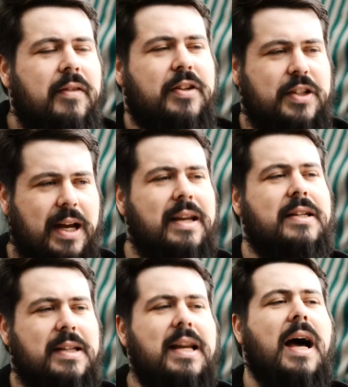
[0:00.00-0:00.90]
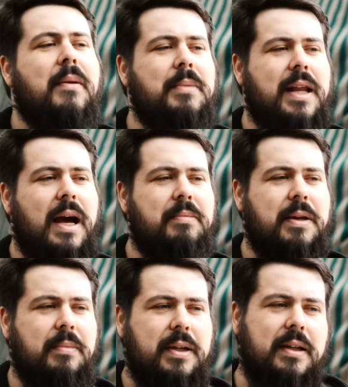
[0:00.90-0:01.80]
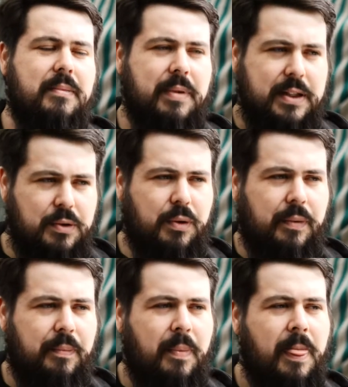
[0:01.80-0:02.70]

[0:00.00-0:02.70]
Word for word: wahrscheinlich der Name der abgebildeten Person.